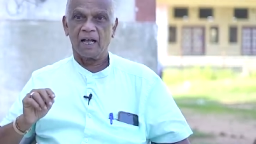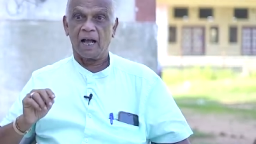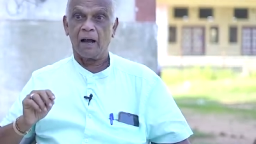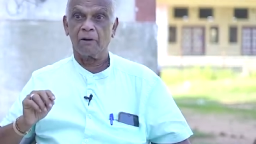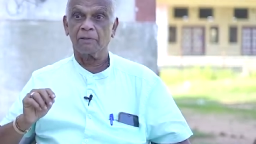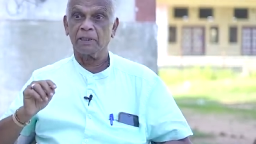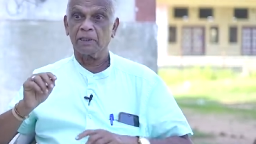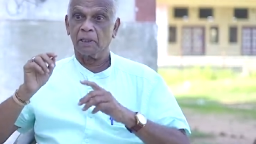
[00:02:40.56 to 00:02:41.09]

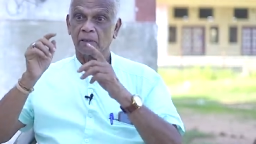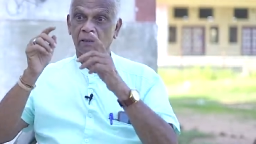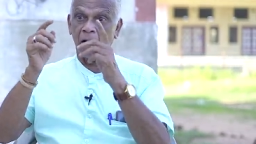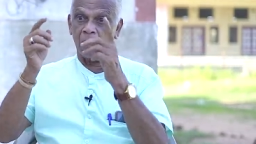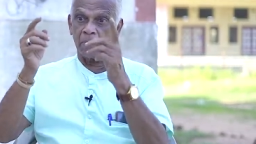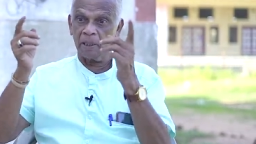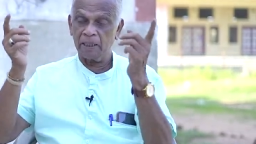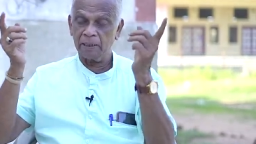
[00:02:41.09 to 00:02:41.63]
அவர்
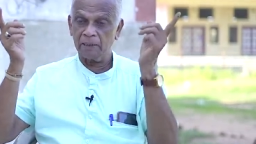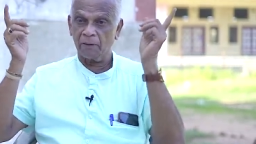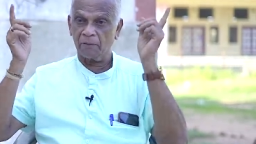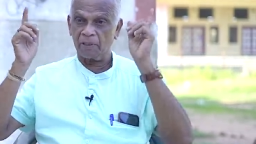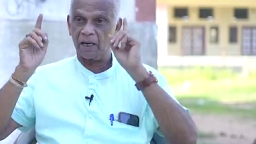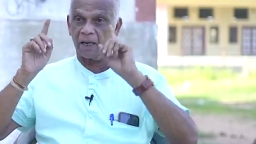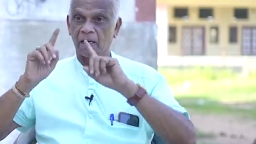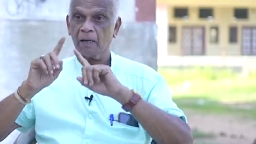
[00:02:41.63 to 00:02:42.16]
எல்லாம்
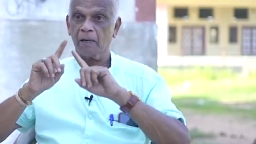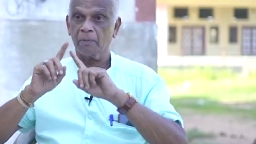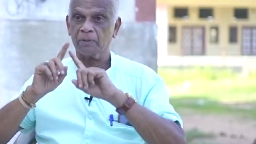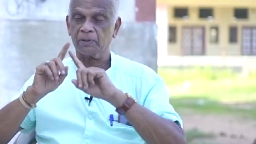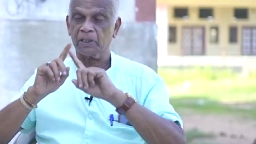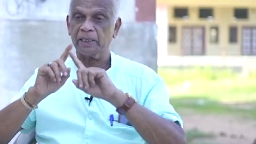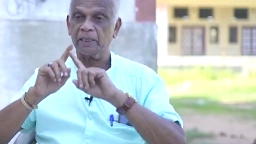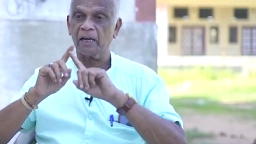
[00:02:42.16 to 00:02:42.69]
அறிந்தவராக
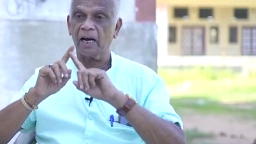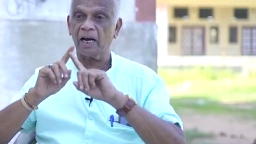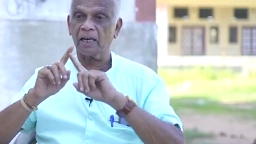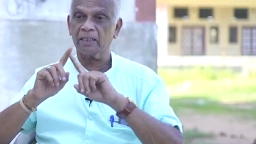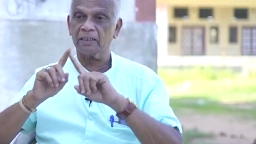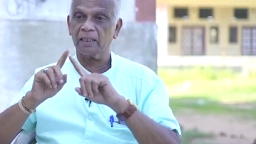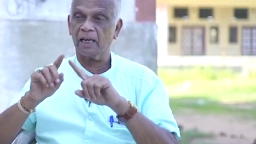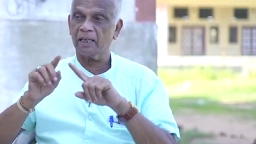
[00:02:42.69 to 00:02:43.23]

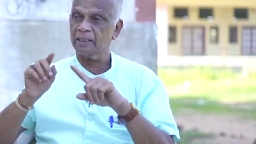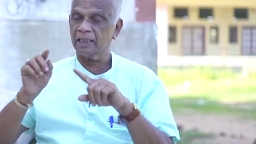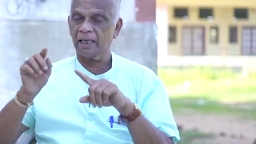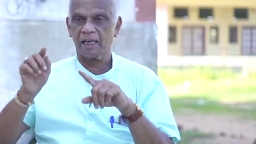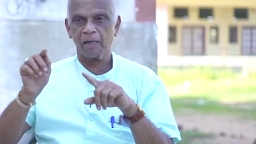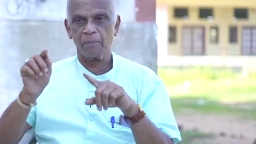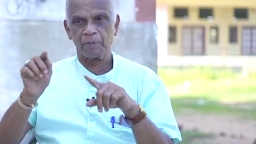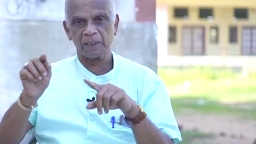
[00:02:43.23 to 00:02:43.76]
திரிகால
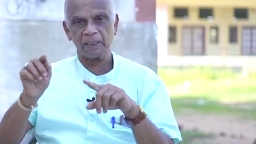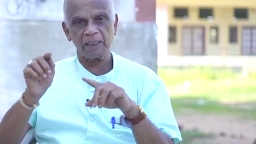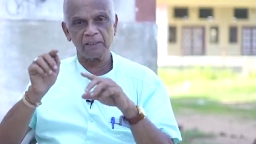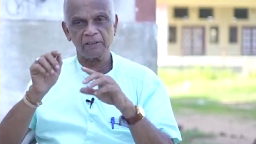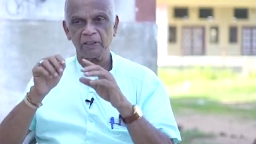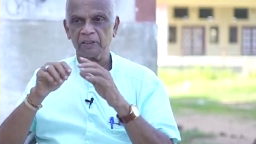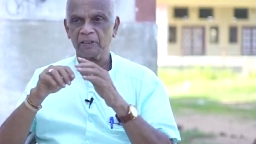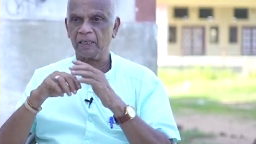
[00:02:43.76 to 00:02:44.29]
ஞானியாக
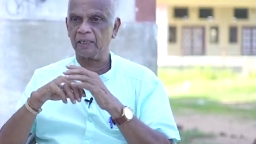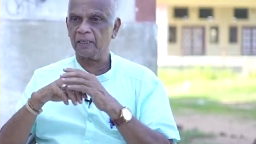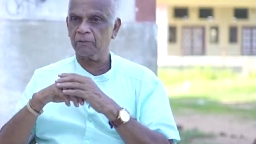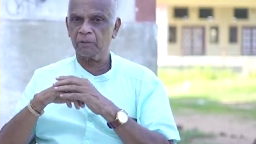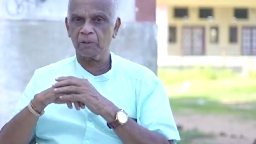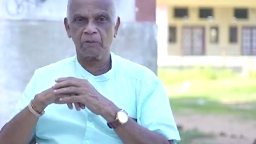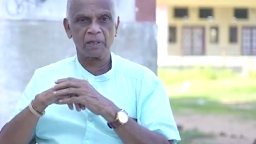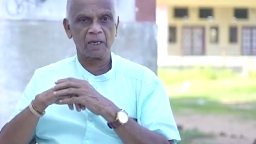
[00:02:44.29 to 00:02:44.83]
பதினெண்
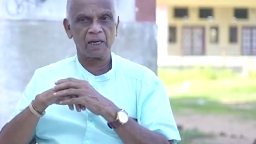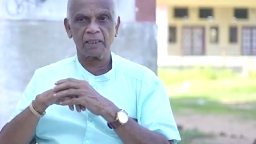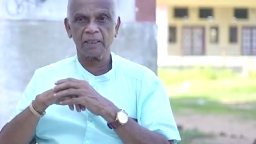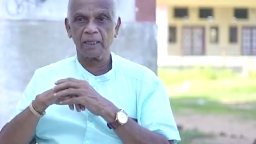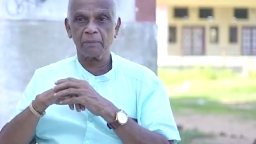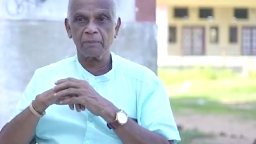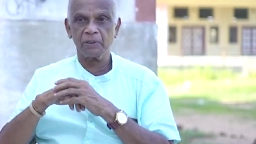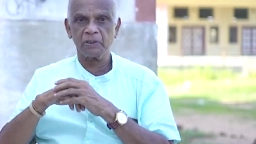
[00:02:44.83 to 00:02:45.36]
சித்தரில் ஒருவராக
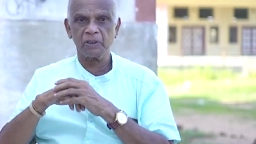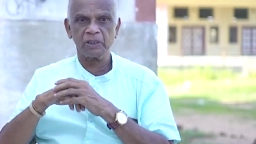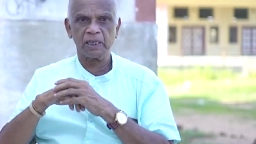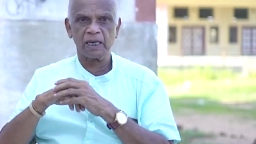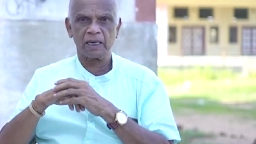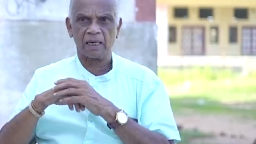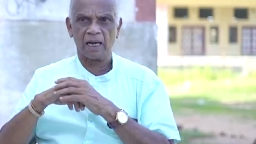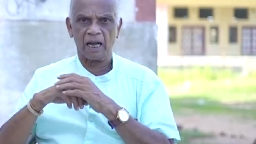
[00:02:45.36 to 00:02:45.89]

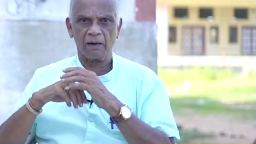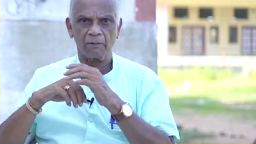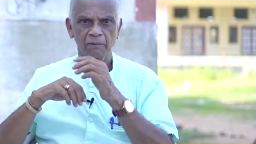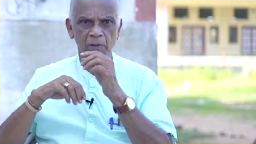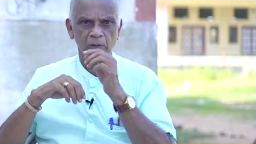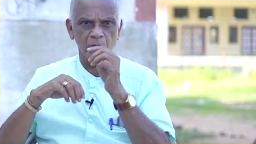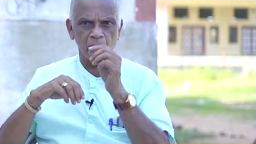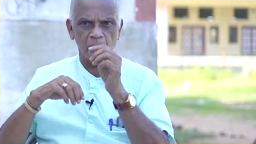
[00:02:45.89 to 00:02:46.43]
இடம்பெற்றிருக்கார்
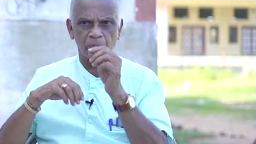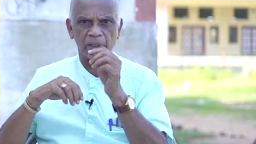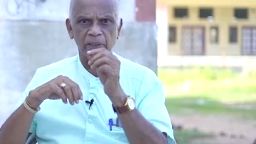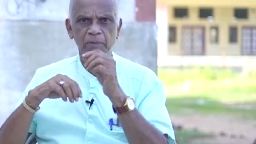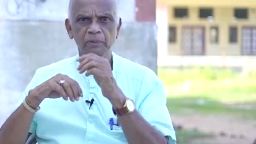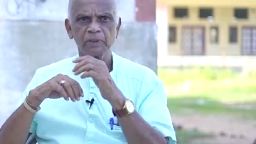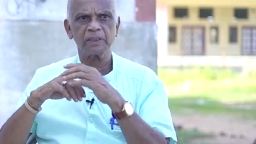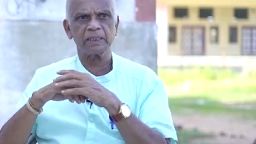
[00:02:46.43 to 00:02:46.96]
அவர் ஒரு
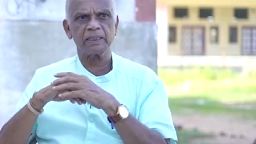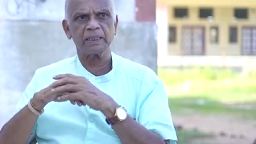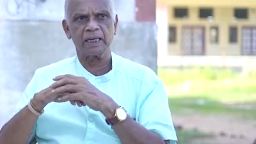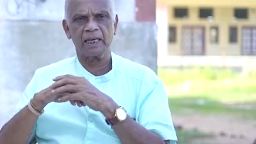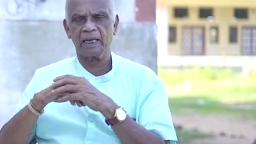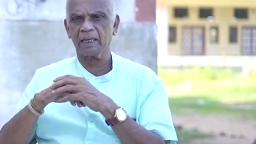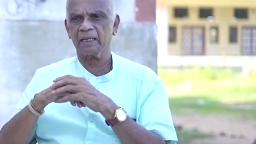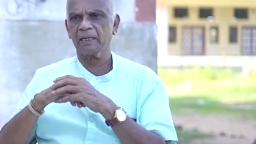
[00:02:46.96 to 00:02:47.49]
பதிவு
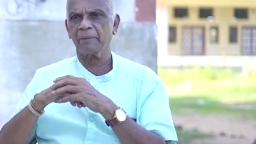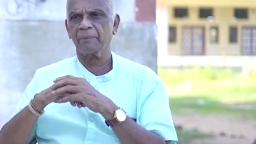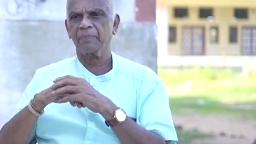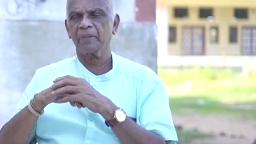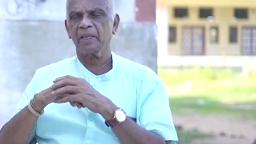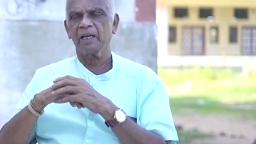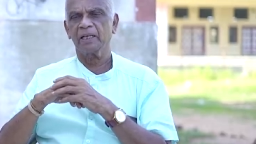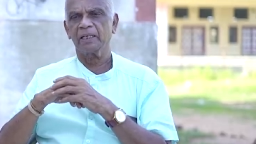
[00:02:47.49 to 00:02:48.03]
செய்கிறார்
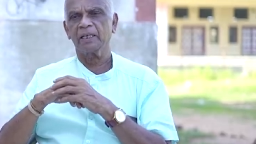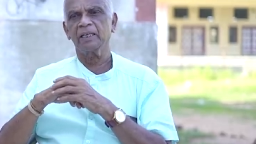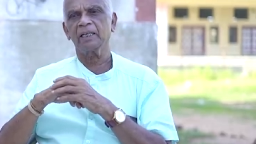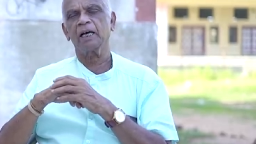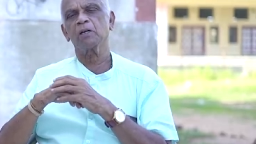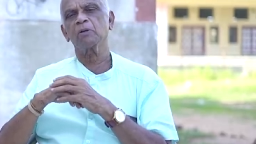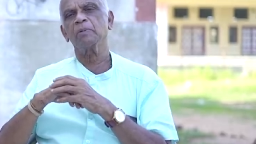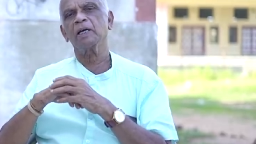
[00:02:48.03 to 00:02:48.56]
என்ன
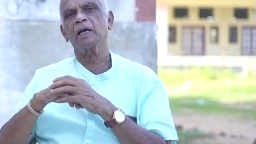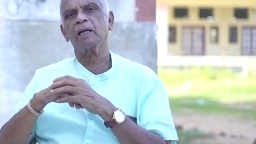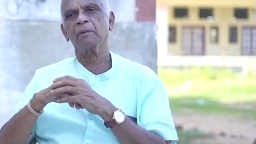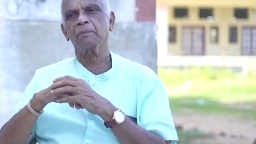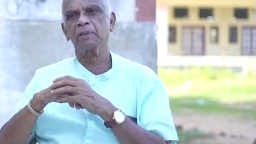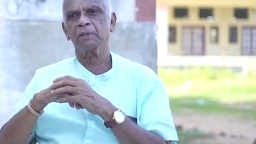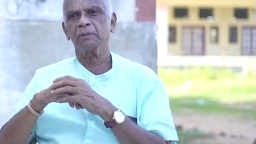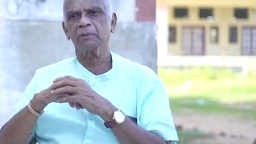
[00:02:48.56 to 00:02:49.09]
அருமையான
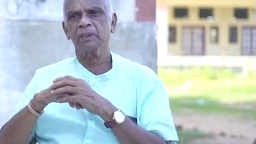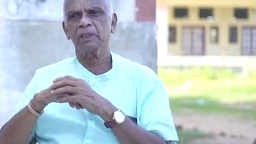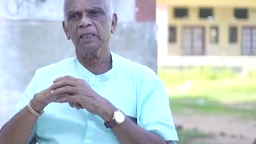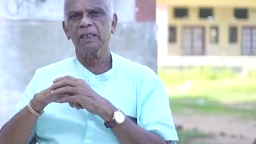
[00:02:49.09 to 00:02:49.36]
பதிவு